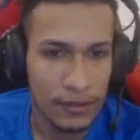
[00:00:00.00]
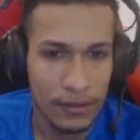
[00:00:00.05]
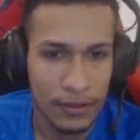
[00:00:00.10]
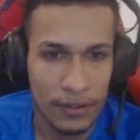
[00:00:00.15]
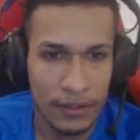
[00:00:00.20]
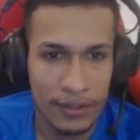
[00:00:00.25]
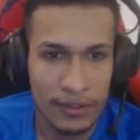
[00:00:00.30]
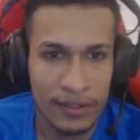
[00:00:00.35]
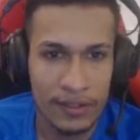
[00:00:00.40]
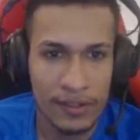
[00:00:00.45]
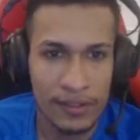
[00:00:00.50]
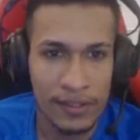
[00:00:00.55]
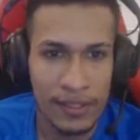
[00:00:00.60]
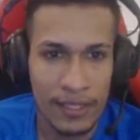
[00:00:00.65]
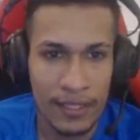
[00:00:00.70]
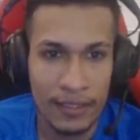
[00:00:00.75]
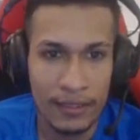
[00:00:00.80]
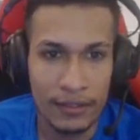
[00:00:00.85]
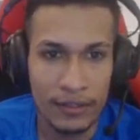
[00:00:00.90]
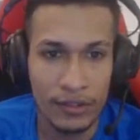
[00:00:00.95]

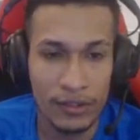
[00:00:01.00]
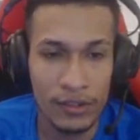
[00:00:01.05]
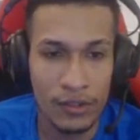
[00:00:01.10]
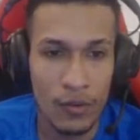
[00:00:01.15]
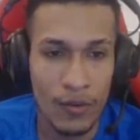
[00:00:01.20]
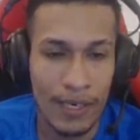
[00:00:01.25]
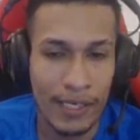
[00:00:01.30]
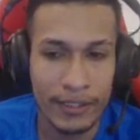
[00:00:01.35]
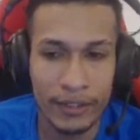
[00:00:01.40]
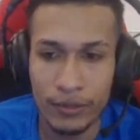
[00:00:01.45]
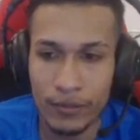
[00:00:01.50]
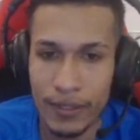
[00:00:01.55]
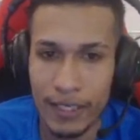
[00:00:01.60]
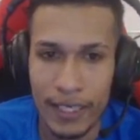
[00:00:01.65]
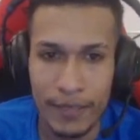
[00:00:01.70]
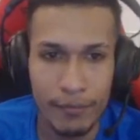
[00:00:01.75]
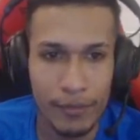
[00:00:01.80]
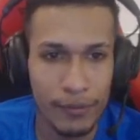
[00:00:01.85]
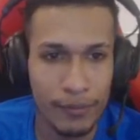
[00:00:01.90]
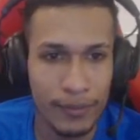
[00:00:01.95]
exatas, Squad
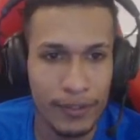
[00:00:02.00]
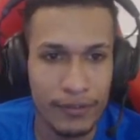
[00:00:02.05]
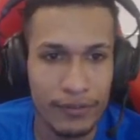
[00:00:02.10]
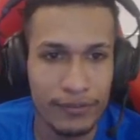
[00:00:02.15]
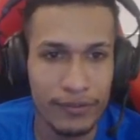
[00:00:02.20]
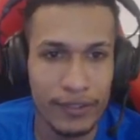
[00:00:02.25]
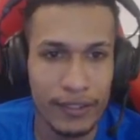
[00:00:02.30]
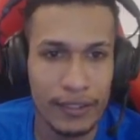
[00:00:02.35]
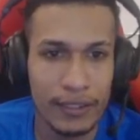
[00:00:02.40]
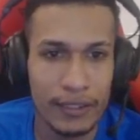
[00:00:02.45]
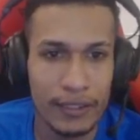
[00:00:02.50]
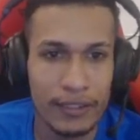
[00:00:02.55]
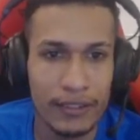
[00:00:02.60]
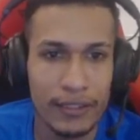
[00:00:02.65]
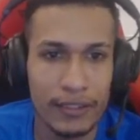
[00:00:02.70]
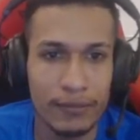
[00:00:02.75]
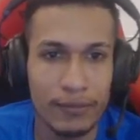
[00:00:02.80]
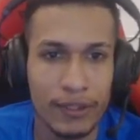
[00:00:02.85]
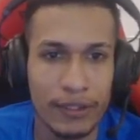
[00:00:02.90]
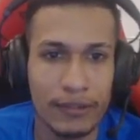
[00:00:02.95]
wipe é perfeita aí,
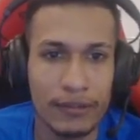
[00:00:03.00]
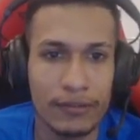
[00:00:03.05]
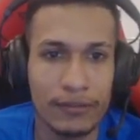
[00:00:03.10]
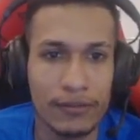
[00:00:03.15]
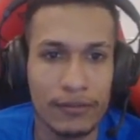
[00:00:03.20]
hein, mano.